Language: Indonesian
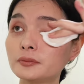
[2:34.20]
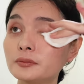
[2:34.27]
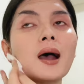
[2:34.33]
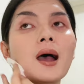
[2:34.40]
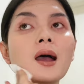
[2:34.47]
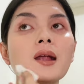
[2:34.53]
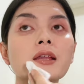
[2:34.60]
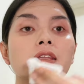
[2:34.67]

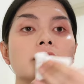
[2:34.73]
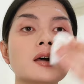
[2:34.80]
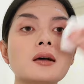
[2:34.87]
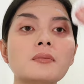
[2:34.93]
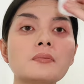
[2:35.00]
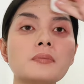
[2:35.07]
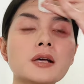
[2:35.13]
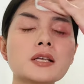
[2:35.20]
akan kita
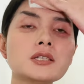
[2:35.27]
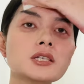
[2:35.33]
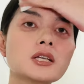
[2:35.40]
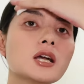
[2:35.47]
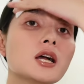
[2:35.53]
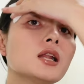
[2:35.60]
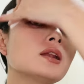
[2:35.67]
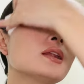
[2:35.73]
hempas
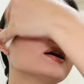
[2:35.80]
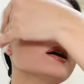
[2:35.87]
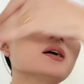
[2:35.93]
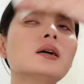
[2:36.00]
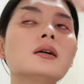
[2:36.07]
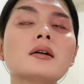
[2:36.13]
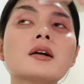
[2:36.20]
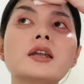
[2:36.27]

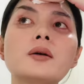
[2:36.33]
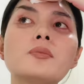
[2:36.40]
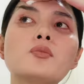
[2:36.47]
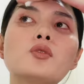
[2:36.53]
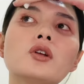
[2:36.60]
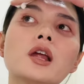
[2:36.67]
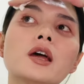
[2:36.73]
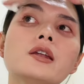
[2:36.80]
segala
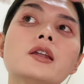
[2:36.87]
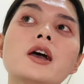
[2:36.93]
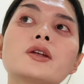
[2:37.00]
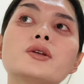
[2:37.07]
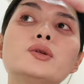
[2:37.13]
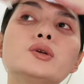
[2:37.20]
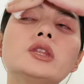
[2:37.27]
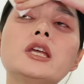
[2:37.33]
kedempulan
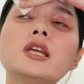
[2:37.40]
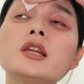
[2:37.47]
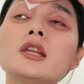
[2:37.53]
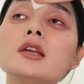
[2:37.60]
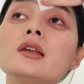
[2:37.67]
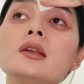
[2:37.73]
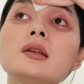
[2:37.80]
dangdut ini.